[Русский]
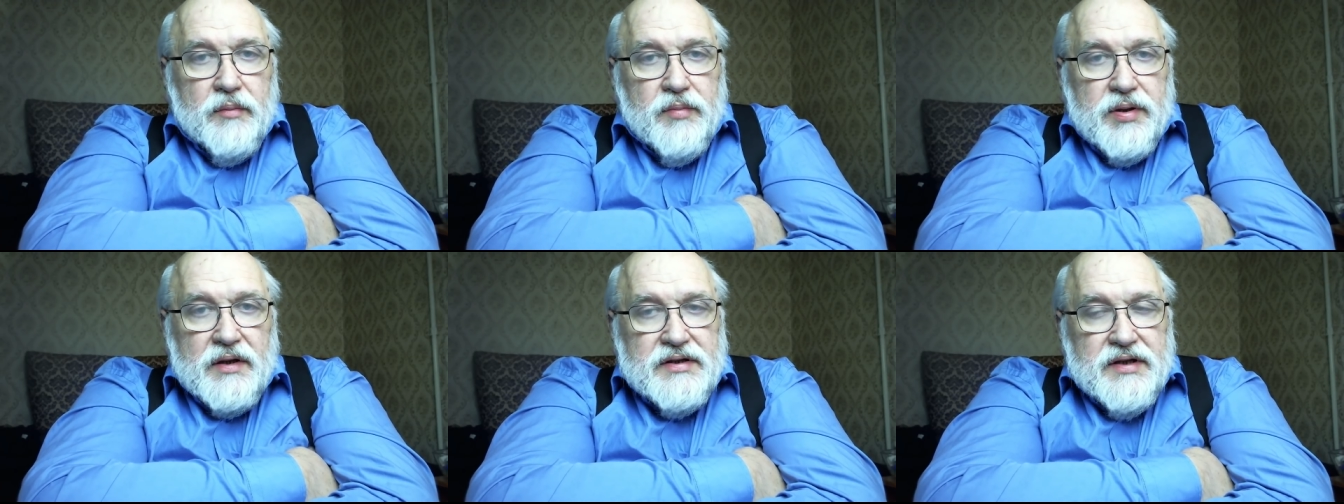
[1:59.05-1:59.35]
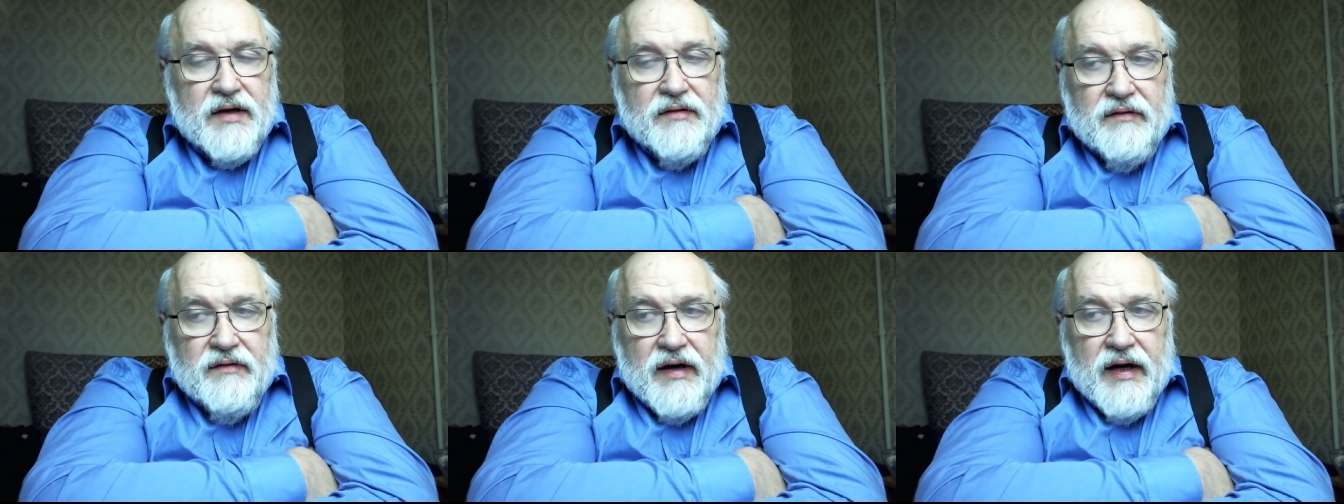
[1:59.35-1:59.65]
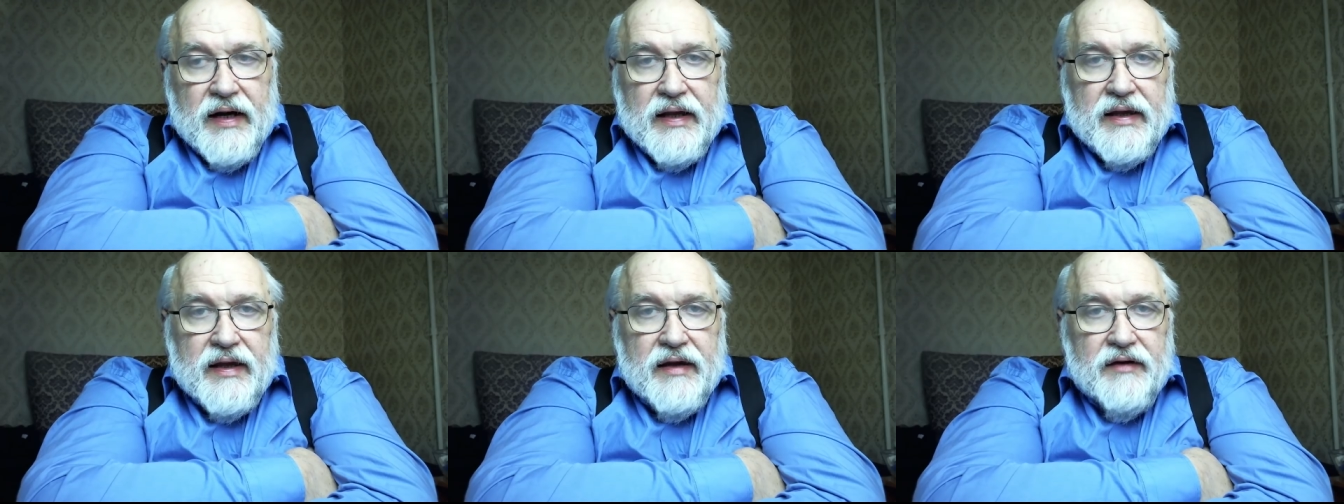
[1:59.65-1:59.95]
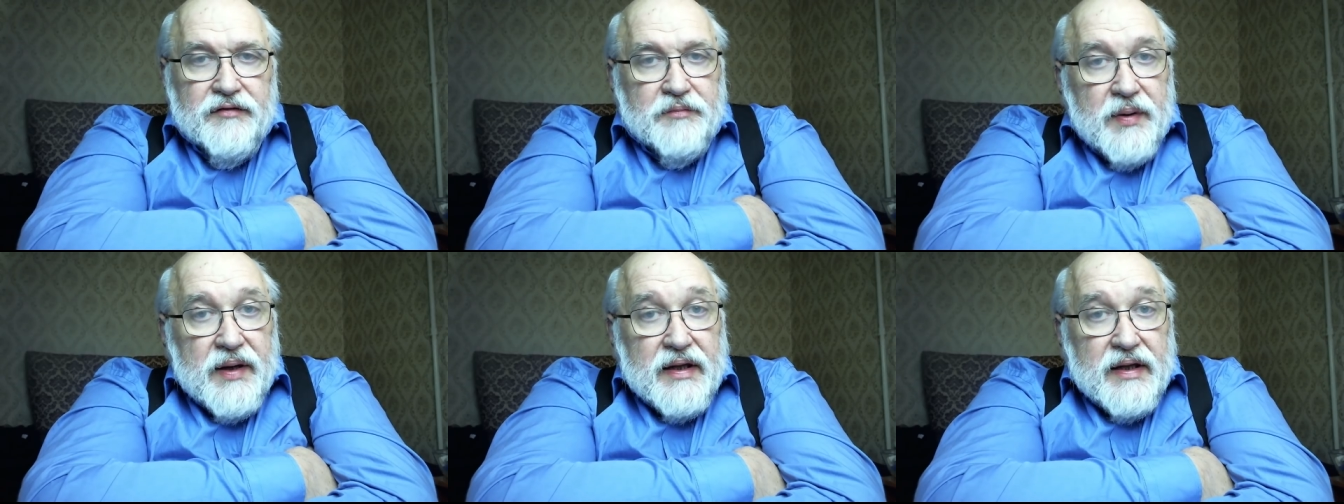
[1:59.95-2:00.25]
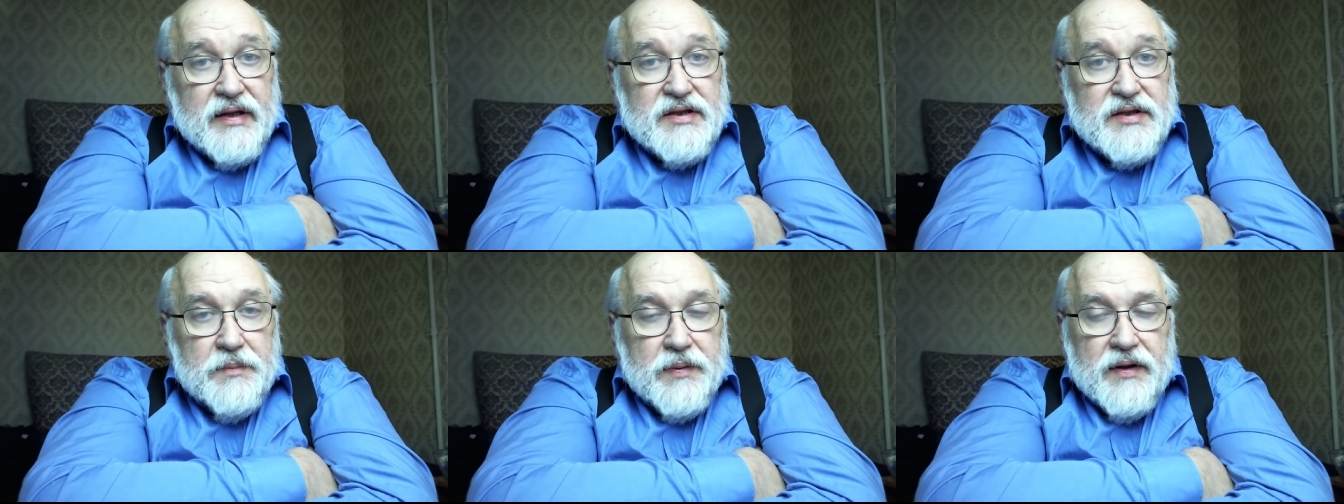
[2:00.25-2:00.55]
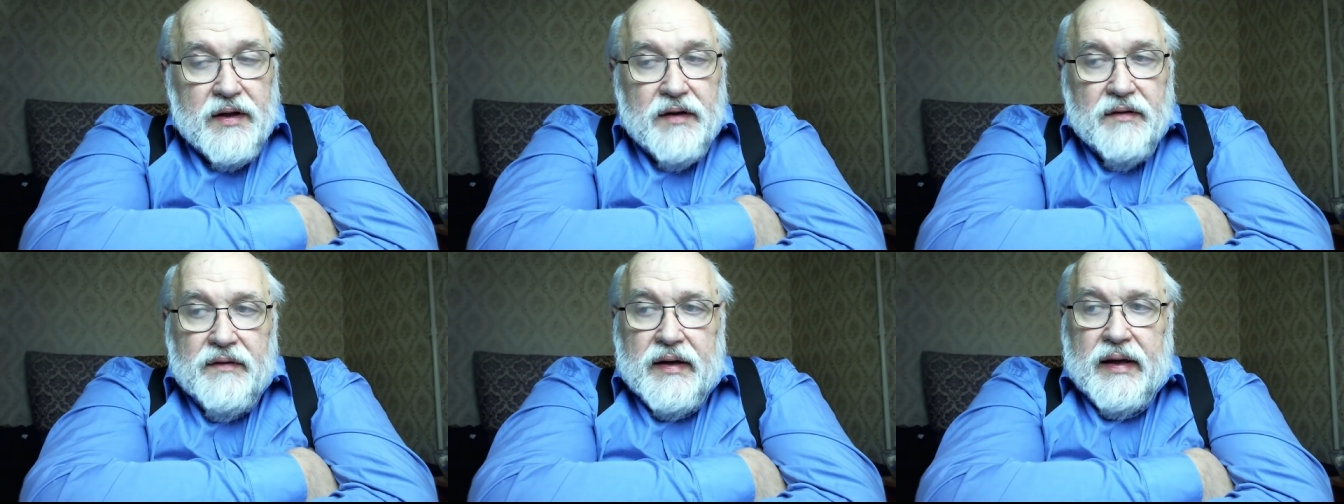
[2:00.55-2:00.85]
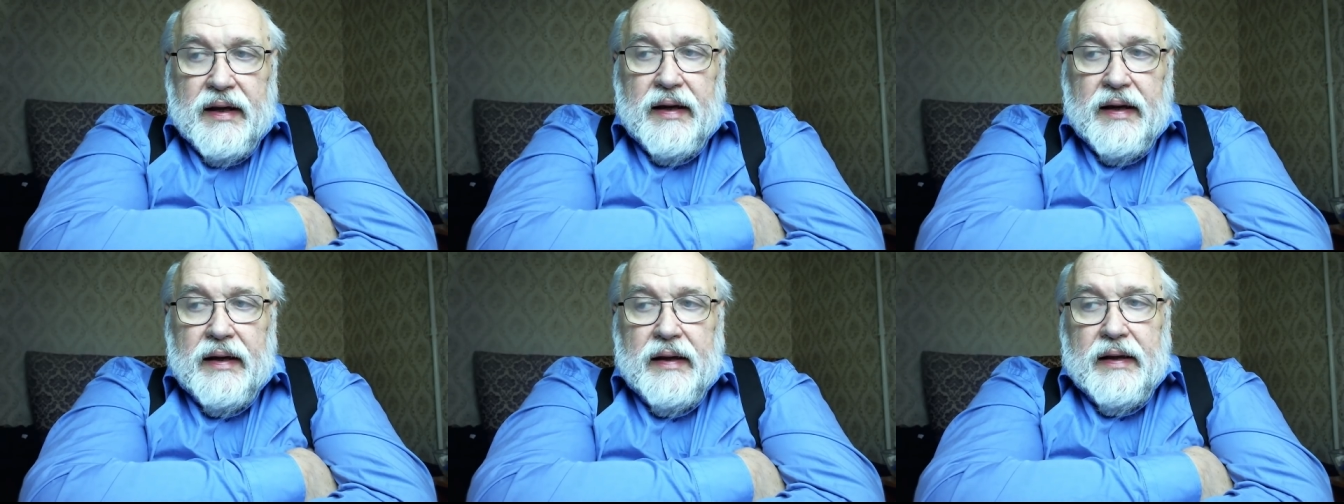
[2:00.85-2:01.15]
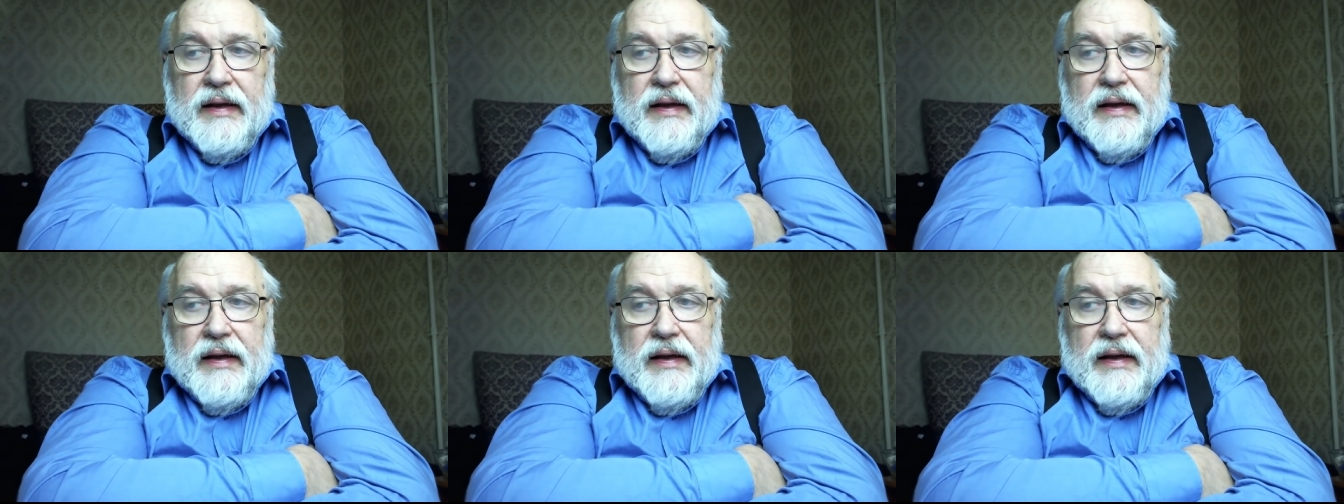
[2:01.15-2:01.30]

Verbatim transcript: образование, в принципе говоря.